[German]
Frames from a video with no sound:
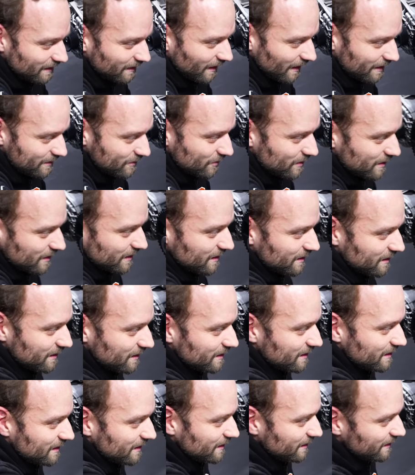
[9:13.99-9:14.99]
also die,
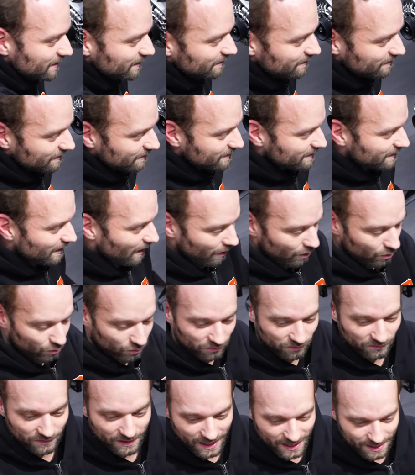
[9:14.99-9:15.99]
die, die
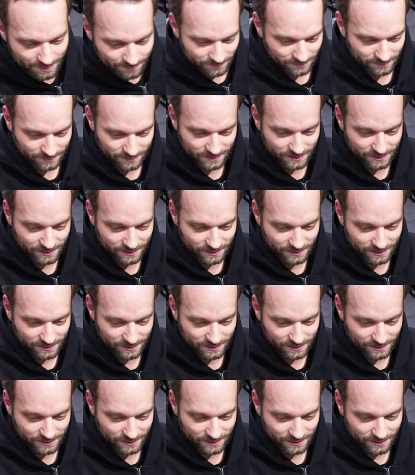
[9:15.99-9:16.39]
Aufnahmen